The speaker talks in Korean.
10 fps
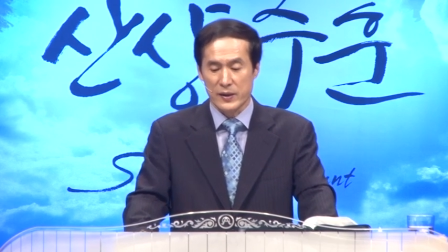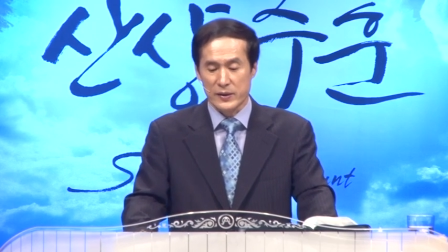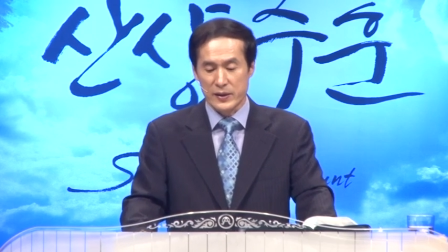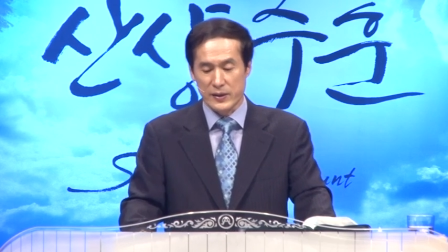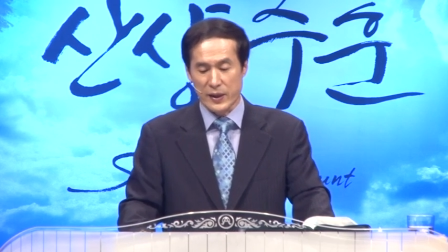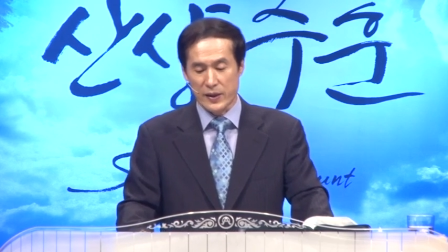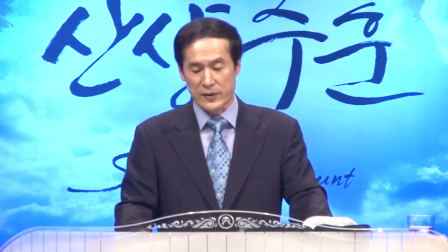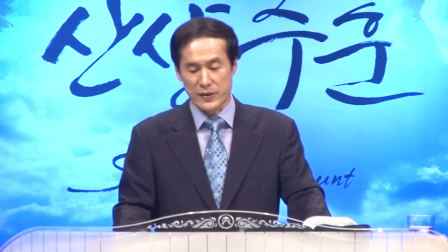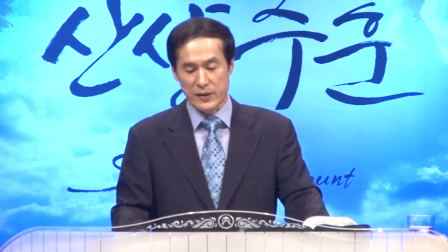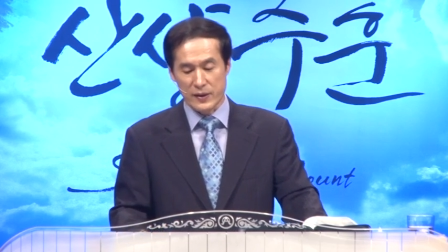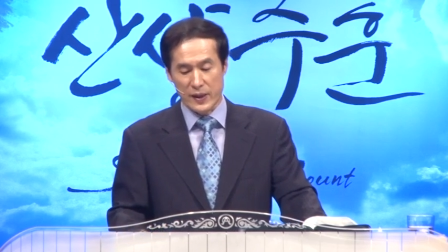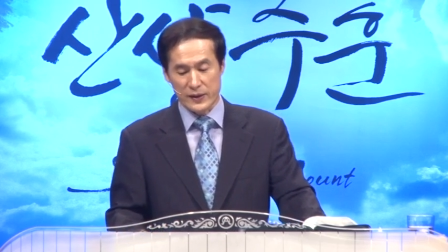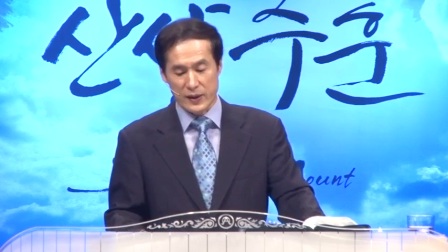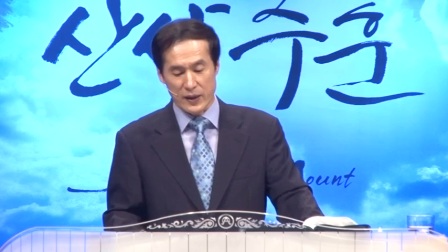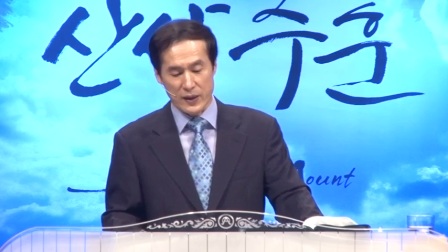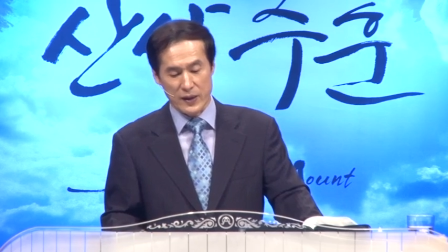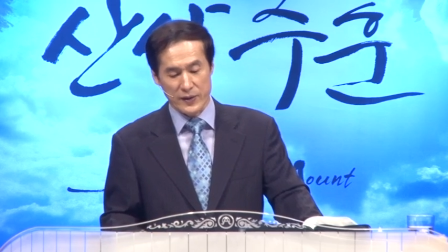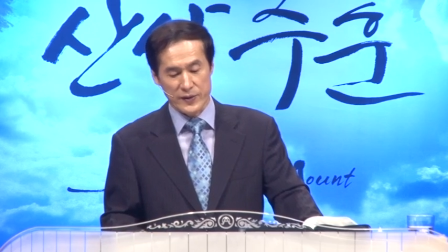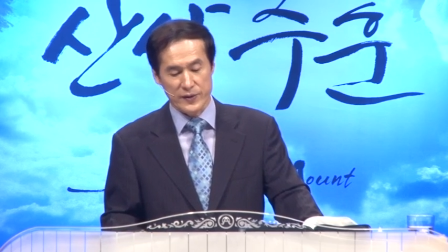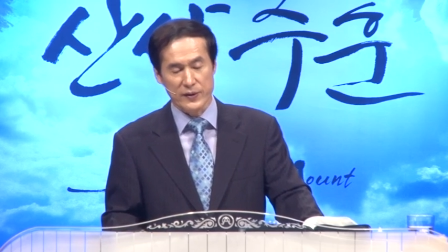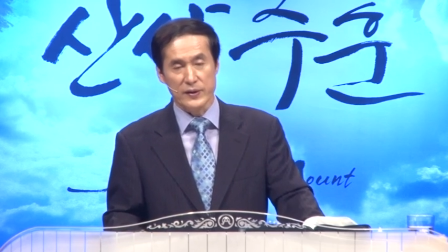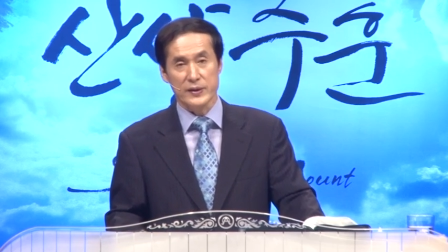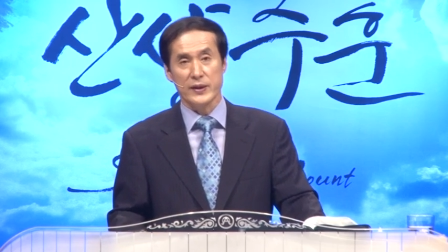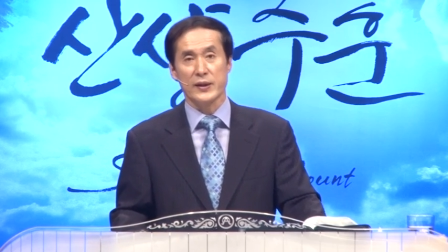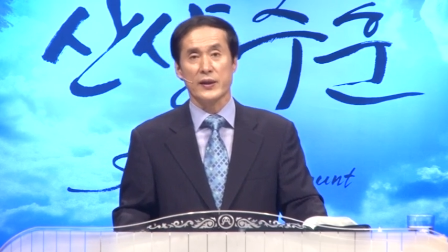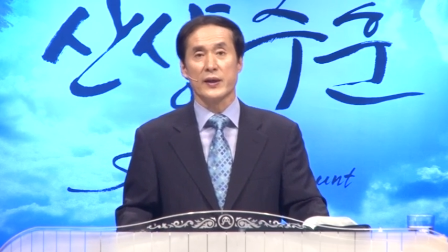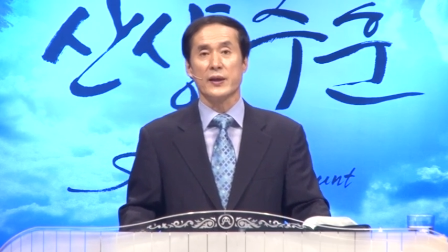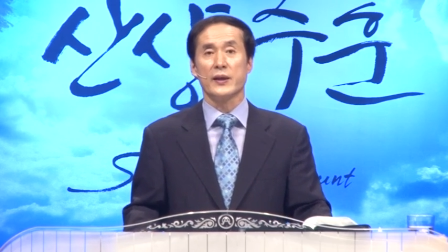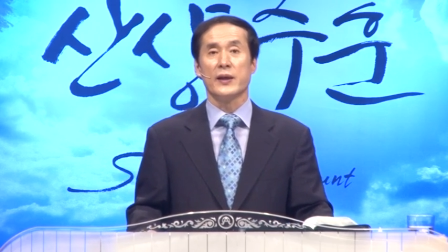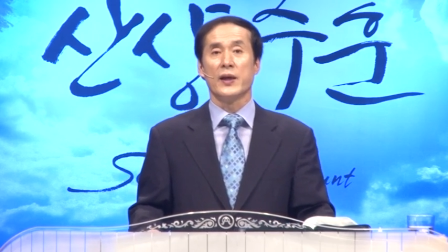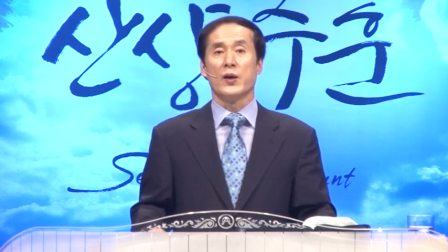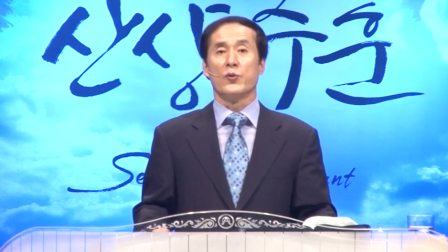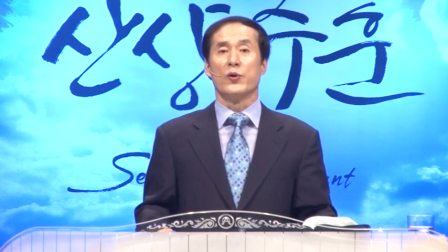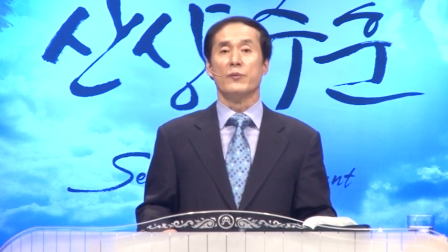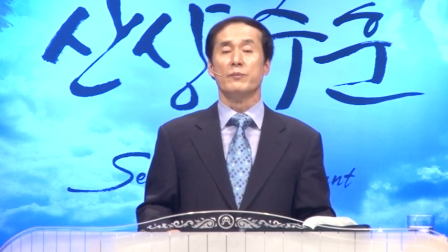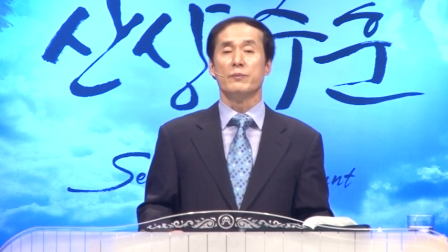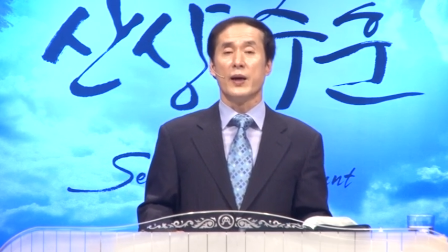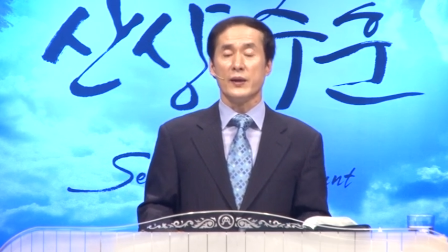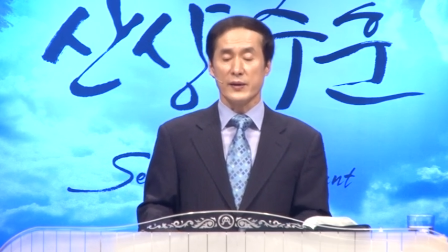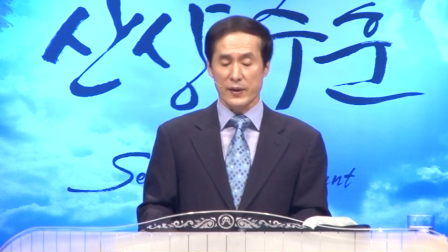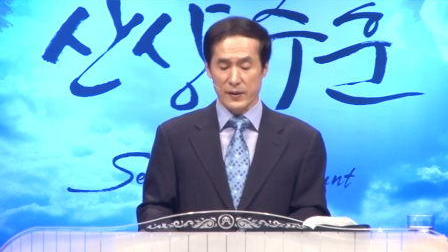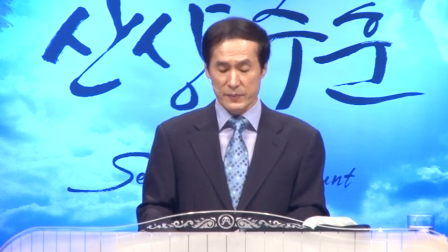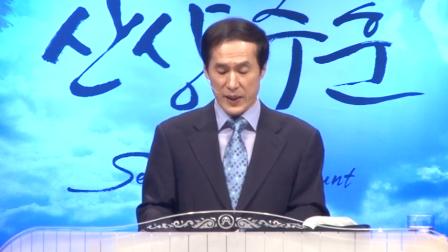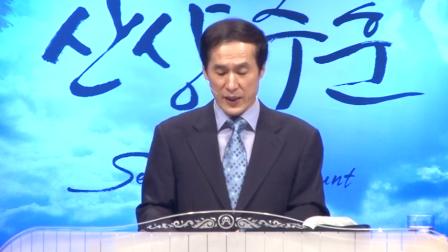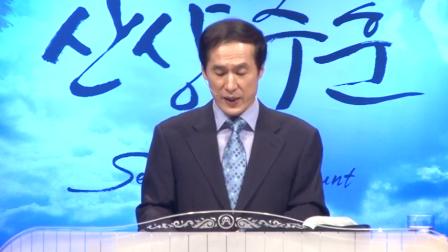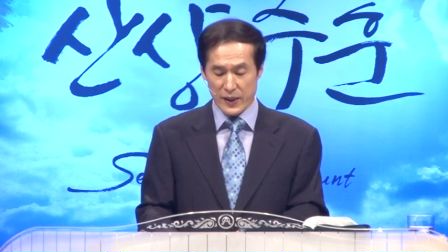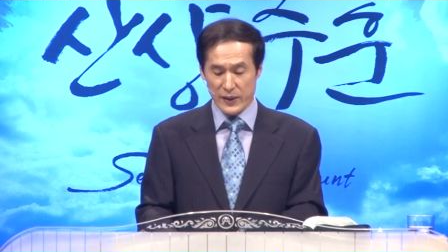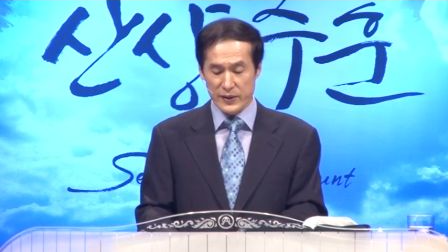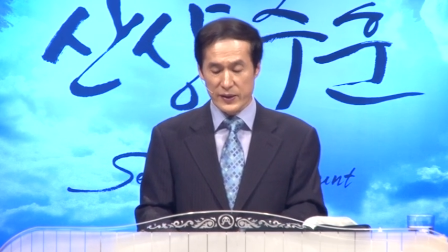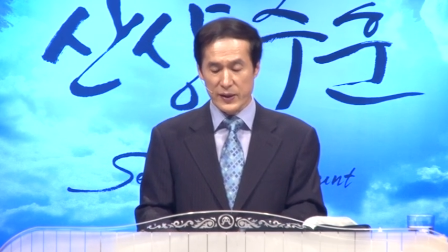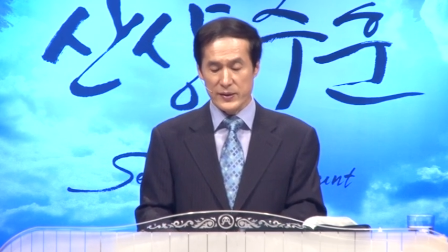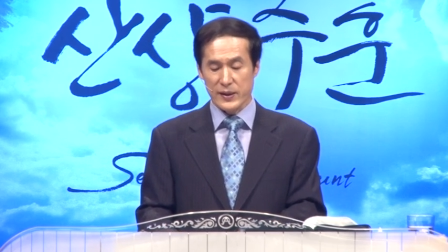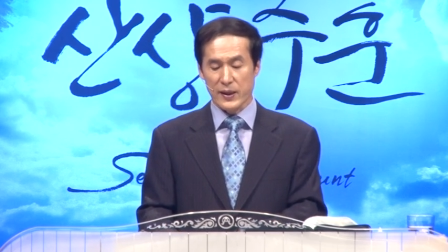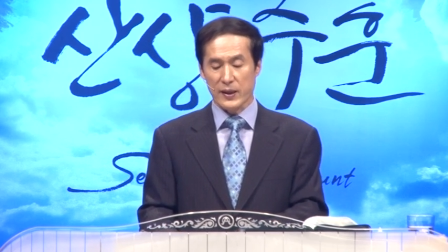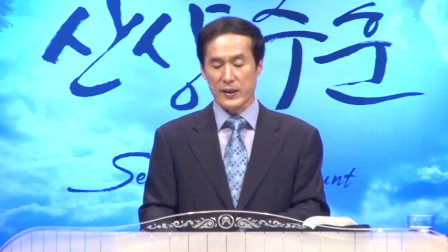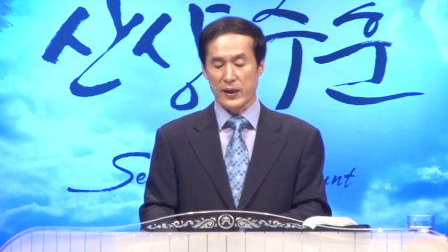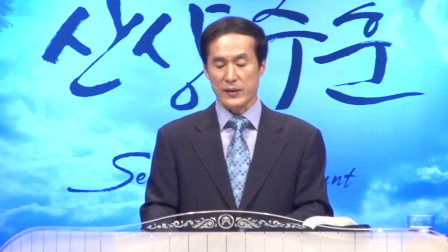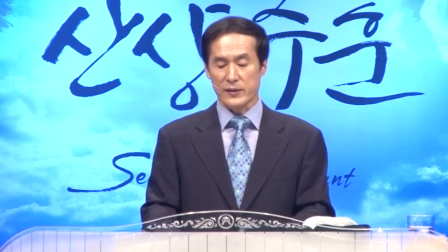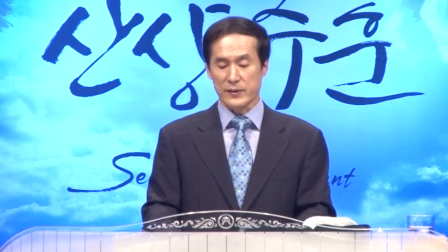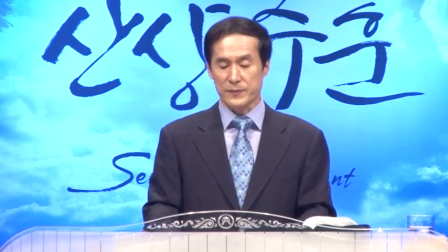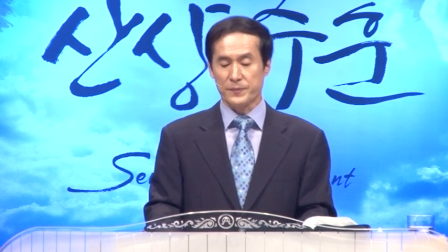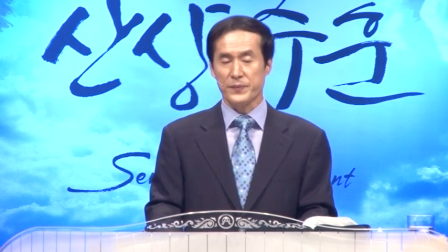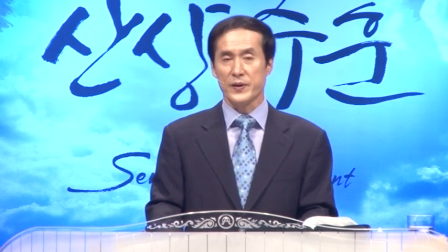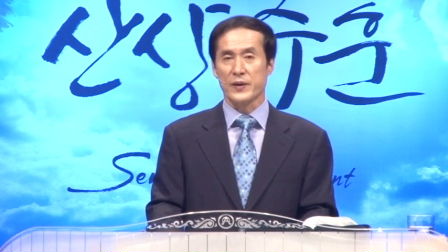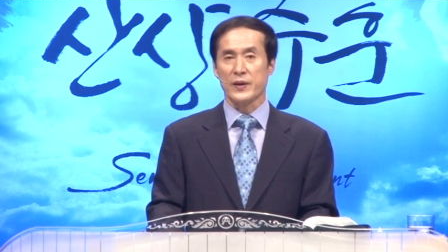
재단에 드리려 하다가 형제에게 원망들을 만한 일이 생각나거든